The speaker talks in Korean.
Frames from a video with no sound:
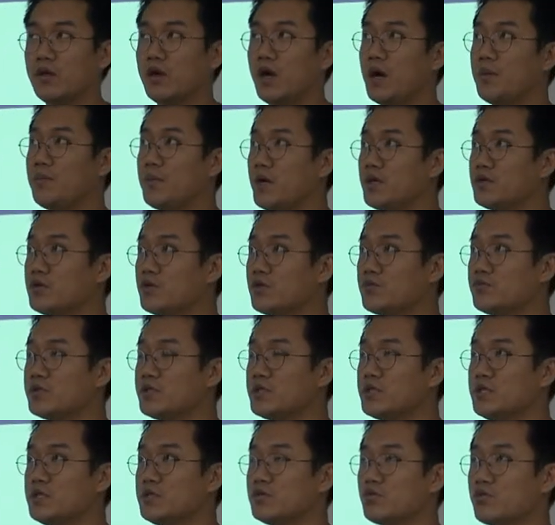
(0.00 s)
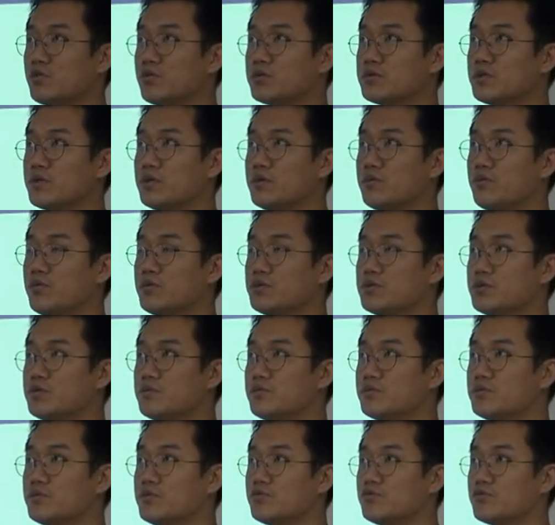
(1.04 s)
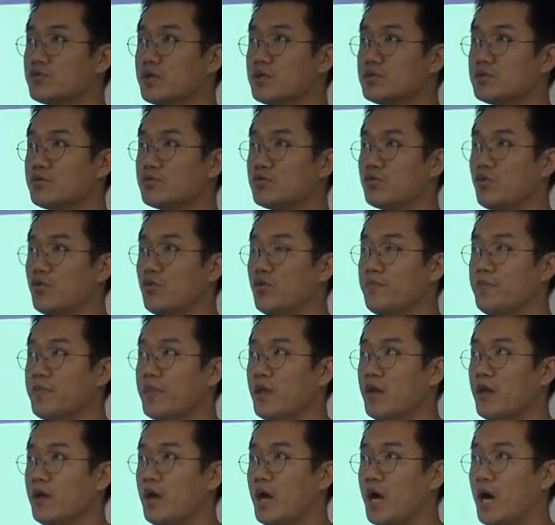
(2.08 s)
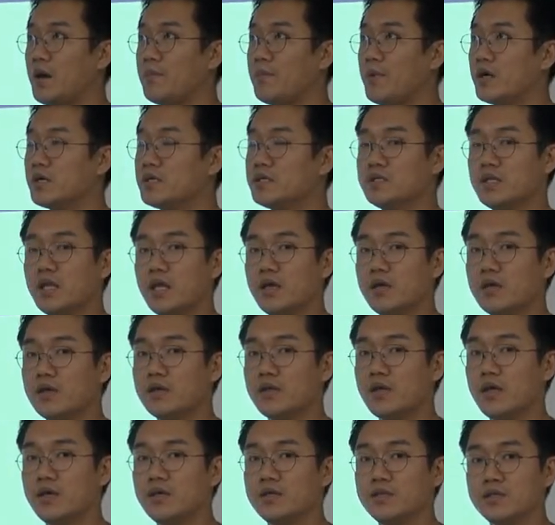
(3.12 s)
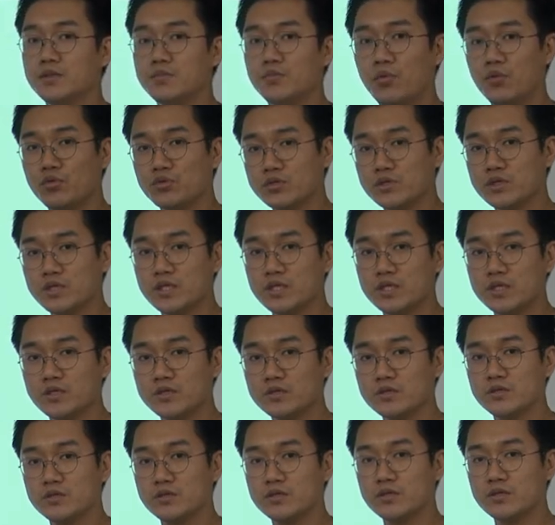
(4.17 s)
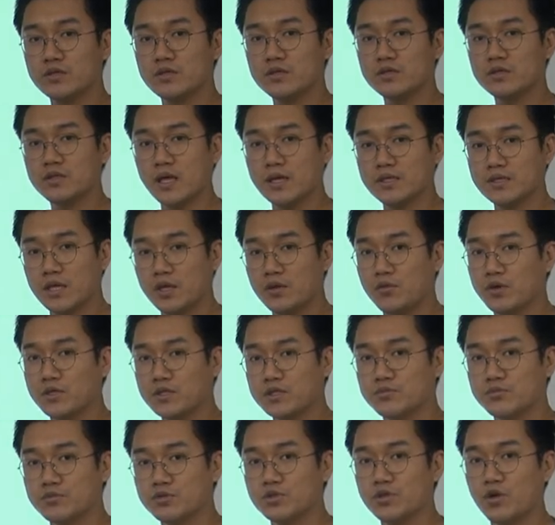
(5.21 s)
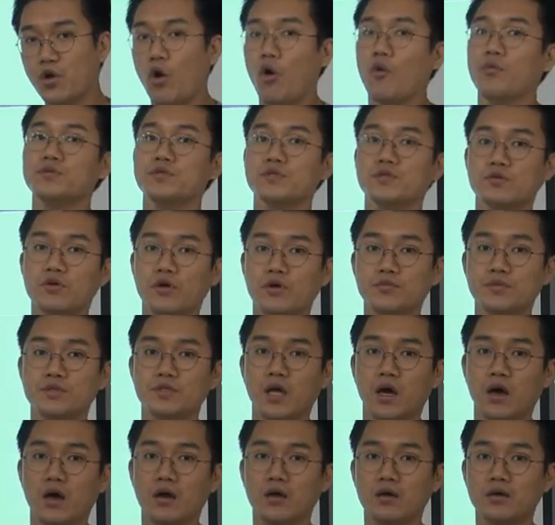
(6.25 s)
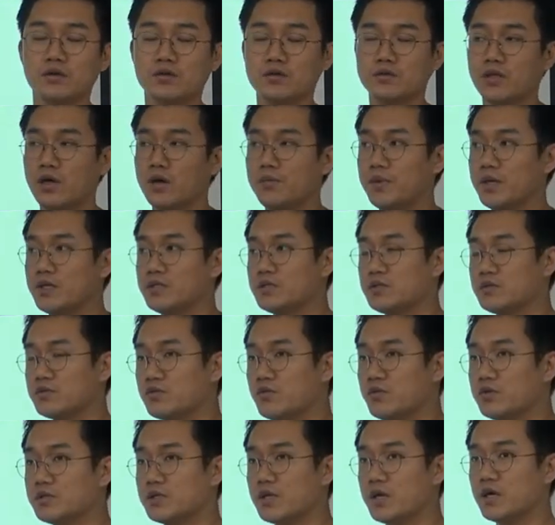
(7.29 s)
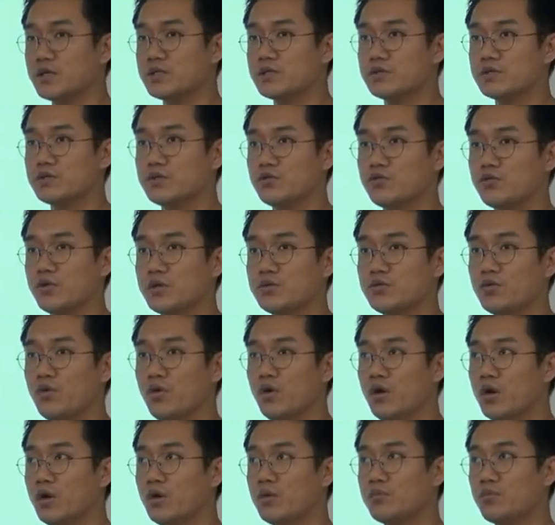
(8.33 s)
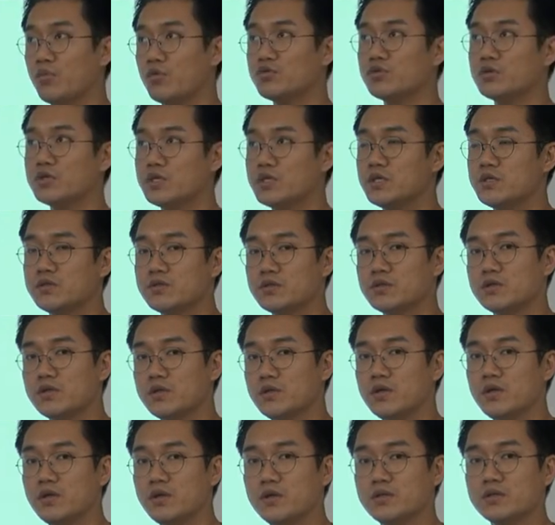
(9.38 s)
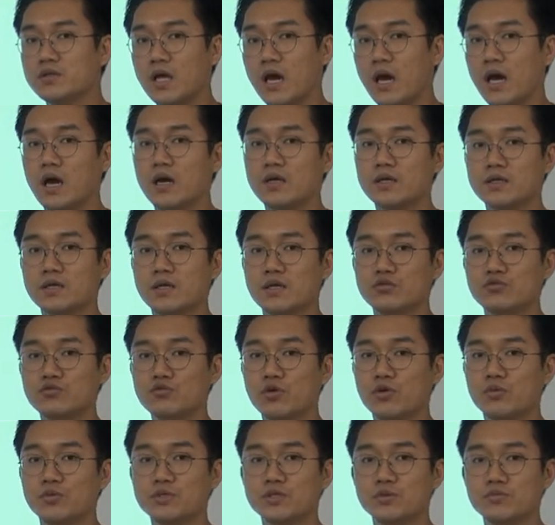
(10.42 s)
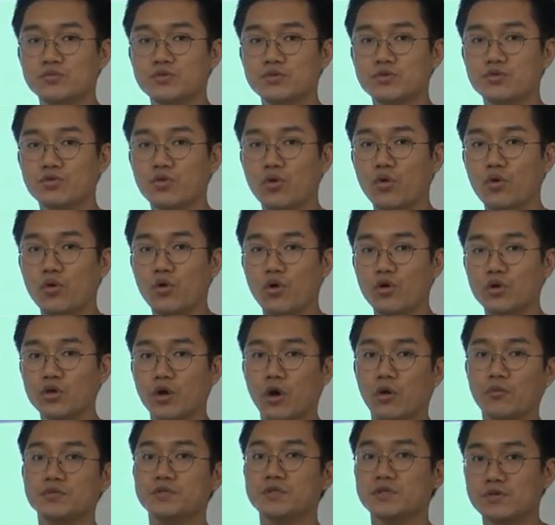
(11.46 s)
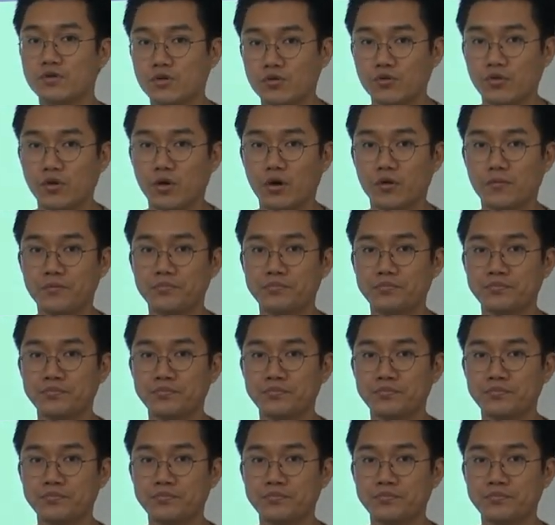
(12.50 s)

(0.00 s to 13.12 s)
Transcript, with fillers: 아마 여러분들 이 동영상을 보시는 분들 중에서도 아마 은행에 있는 모든 기능들을 다 사용하신 분들은 없을 겁니다. 그 다음에 증권사 같은 경우에도 모든 기능들을 다 이렇게 눌러보신 분도 거의 없을 거고요.